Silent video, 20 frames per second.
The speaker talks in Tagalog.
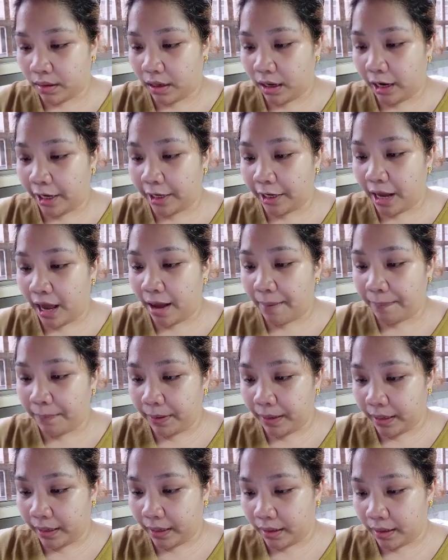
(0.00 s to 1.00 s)

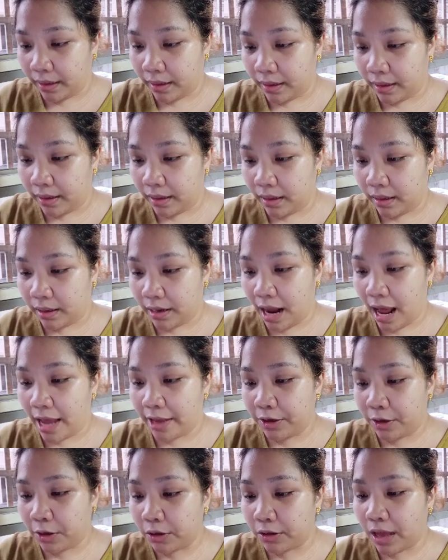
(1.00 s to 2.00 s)
Karnapin,
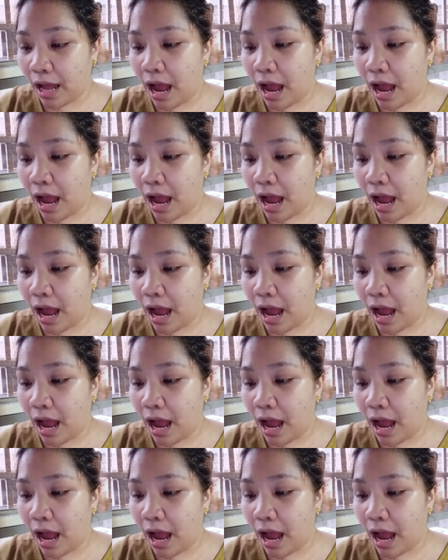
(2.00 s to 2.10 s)
riot,